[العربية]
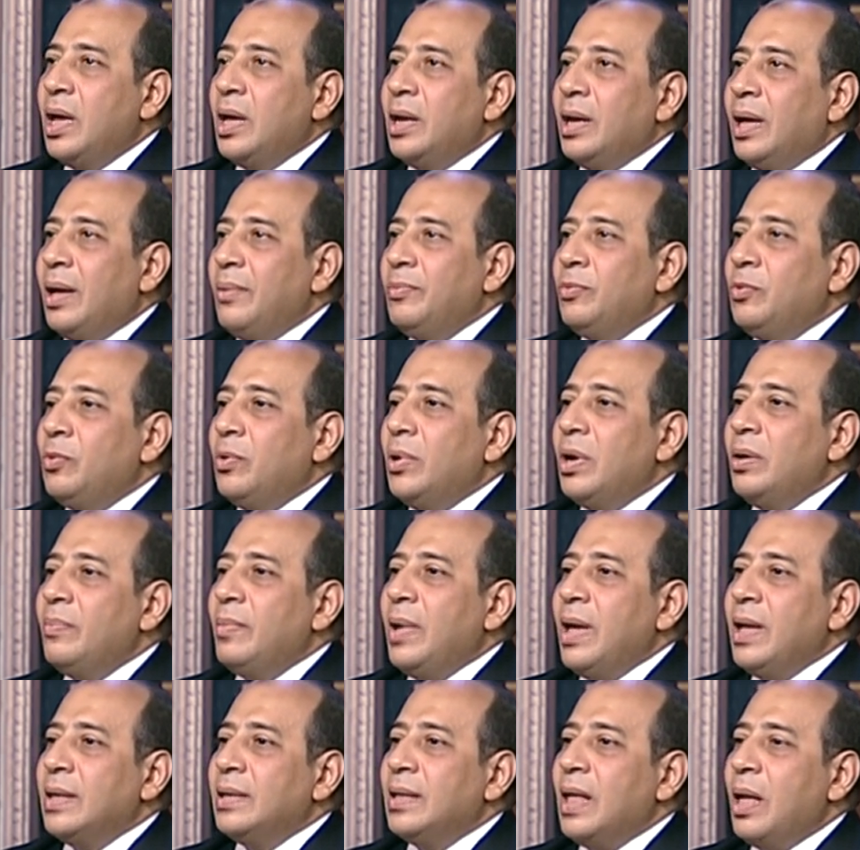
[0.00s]
الحمد لله
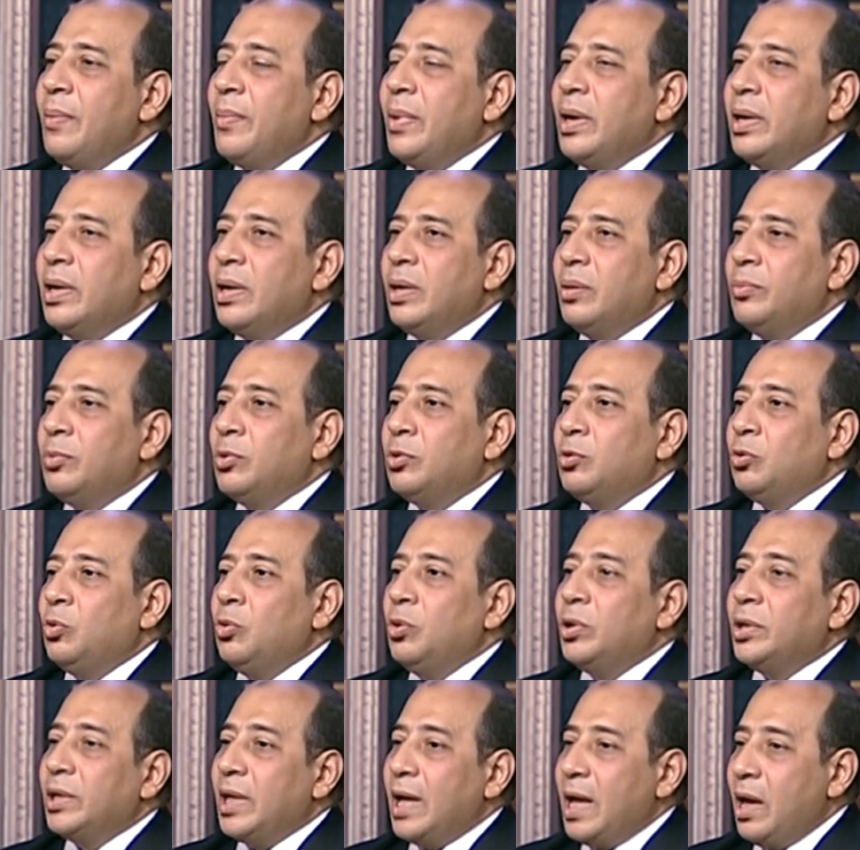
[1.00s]
المعهد عمل
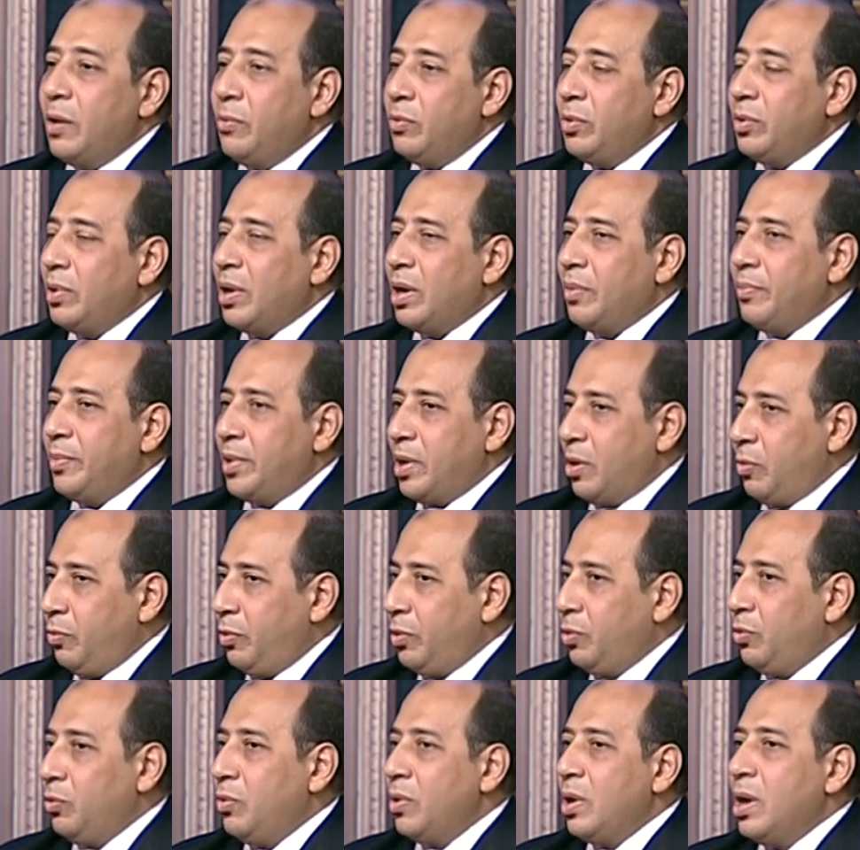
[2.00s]
بروتوكول تعاون كان من
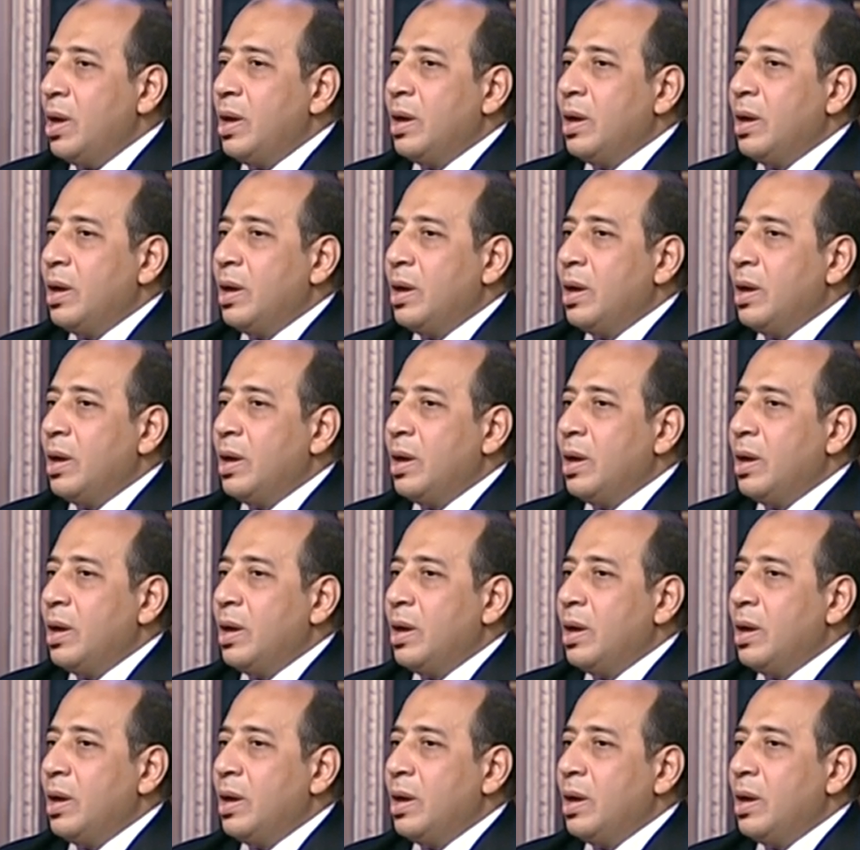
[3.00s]
اوله